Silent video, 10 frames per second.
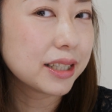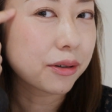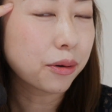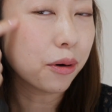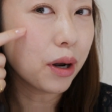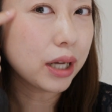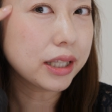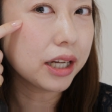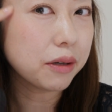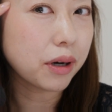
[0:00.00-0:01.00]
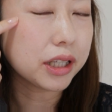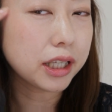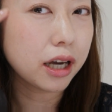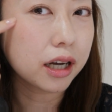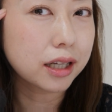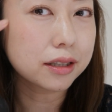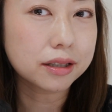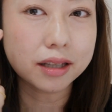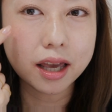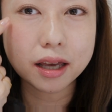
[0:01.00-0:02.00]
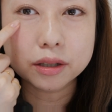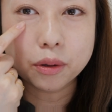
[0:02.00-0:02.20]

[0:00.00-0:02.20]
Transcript: ここのあたりは引き上がって、